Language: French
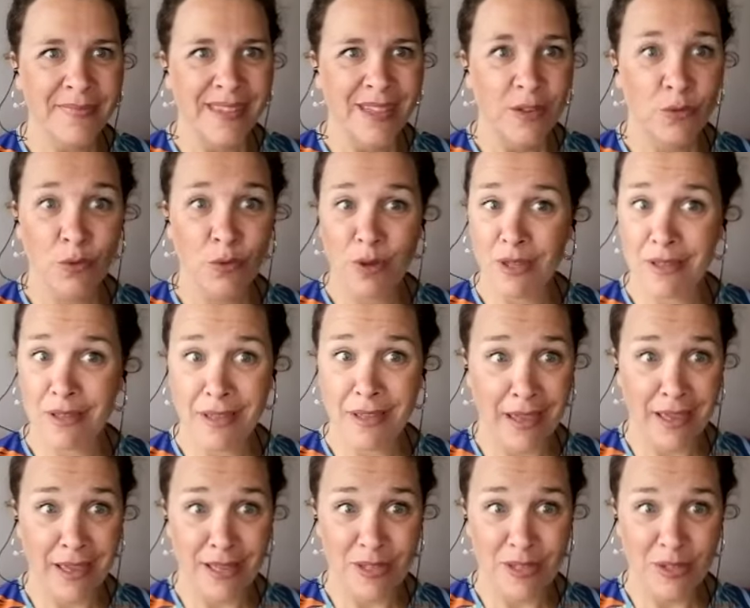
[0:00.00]
donc qui est très
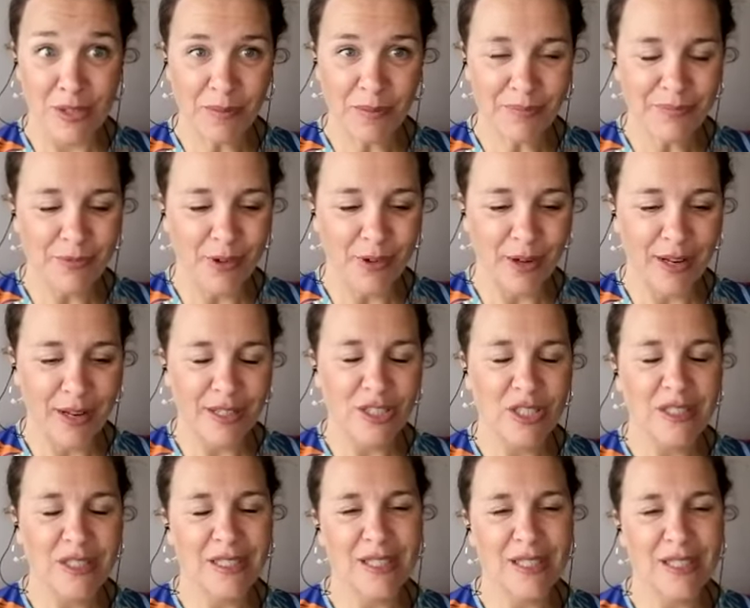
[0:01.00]
récent. Voilà,
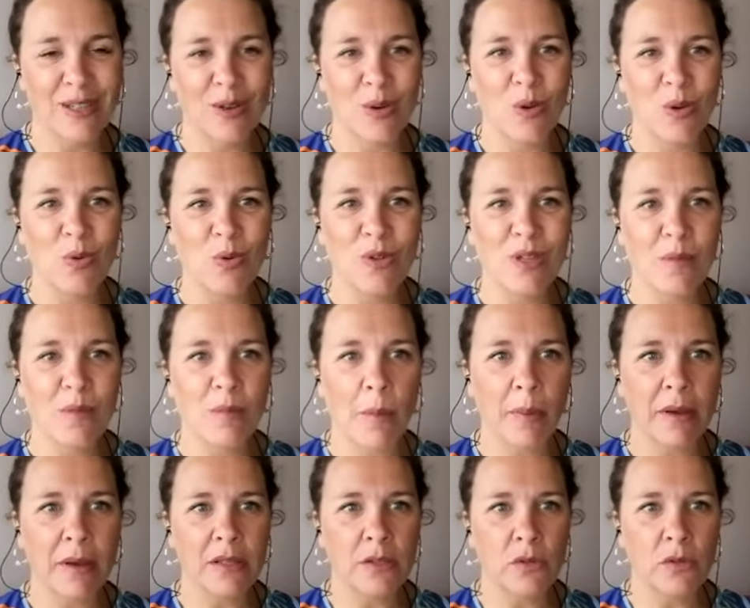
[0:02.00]
j'étais uniquement
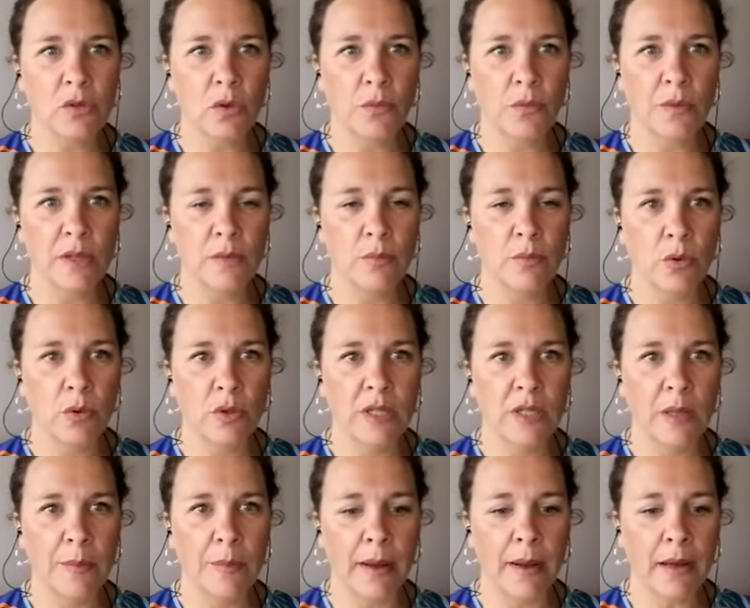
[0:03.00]
présente sur Facebook au
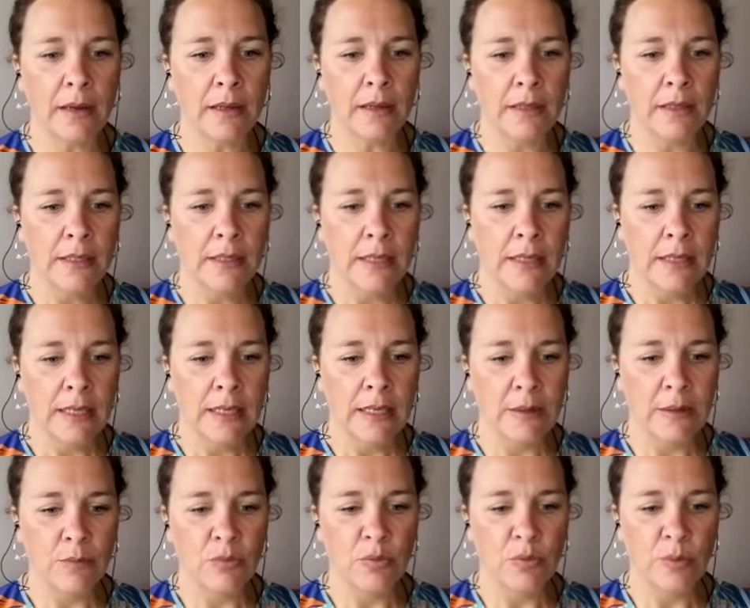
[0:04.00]
départ. Et
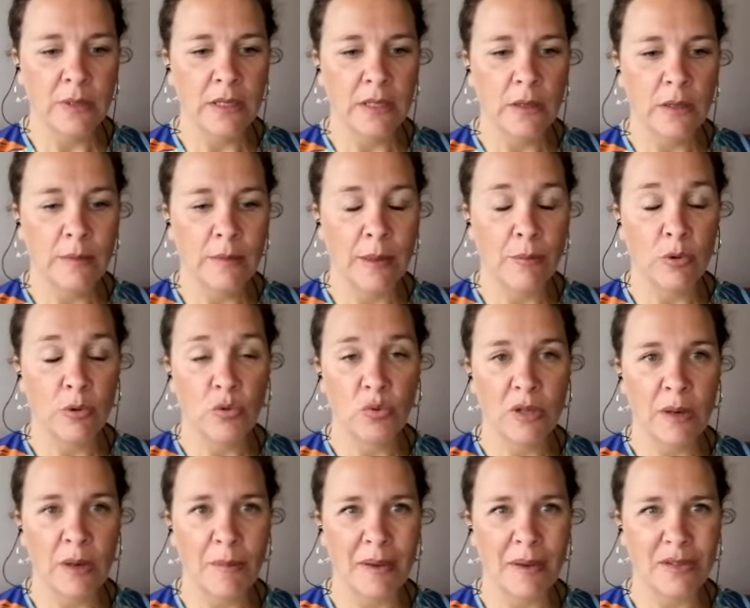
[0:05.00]
puis, bah, pour toutes
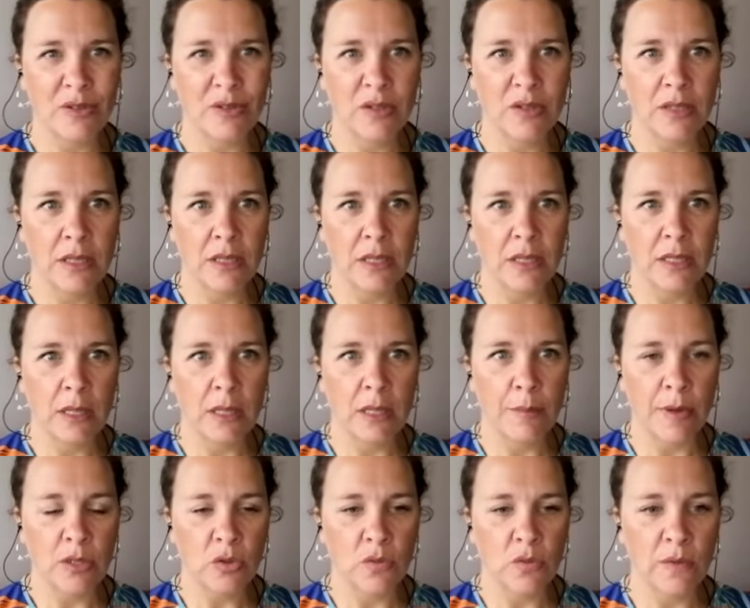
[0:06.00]
les personnes qui n'y étaient pas,
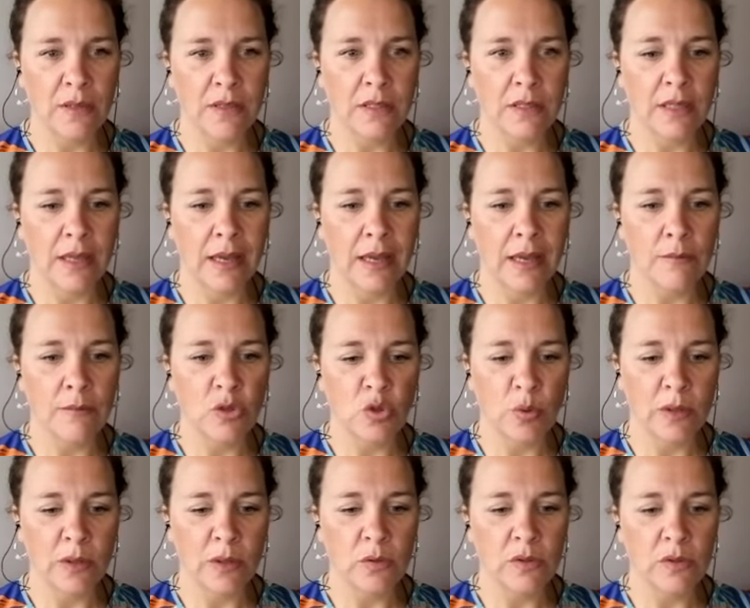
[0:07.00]
je trouvais que c'était quand même
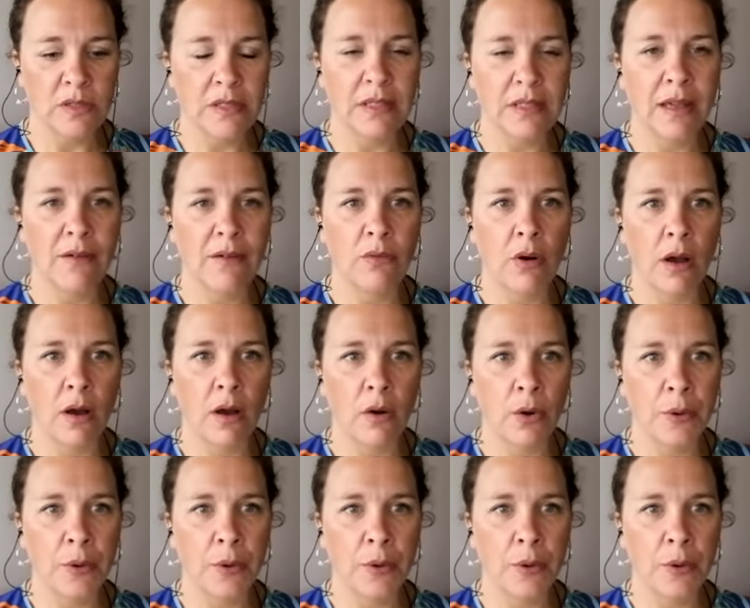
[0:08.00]
chouette aussi d'avoir